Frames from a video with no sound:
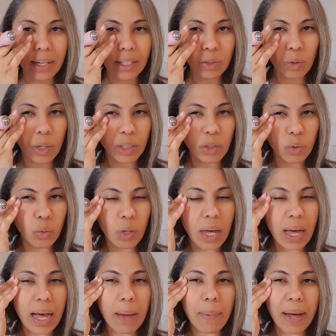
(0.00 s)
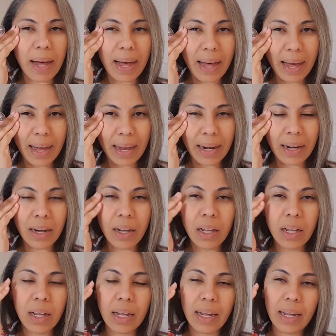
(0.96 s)
eso ayuda a bajar
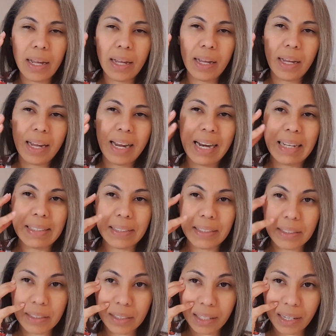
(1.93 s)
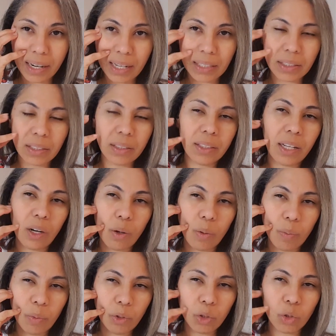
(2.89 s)
eh, el estrés de
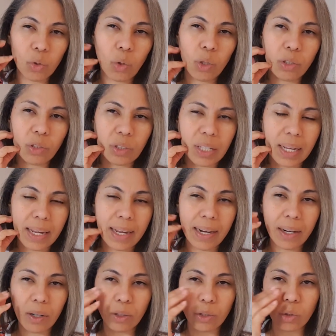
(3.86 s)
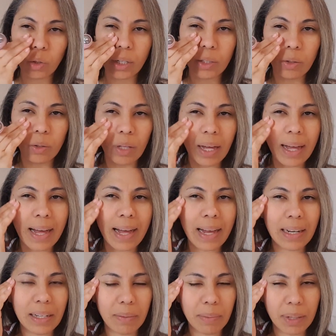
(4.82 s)
los músculos del rostro ayuda
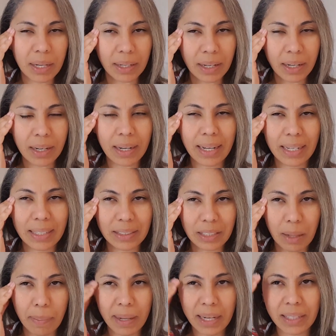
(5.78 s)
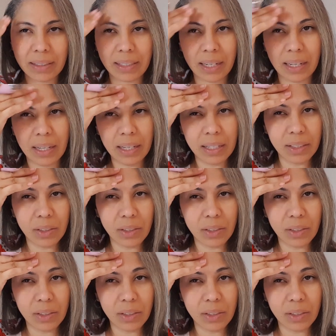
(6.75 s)
a aliviar esa parte.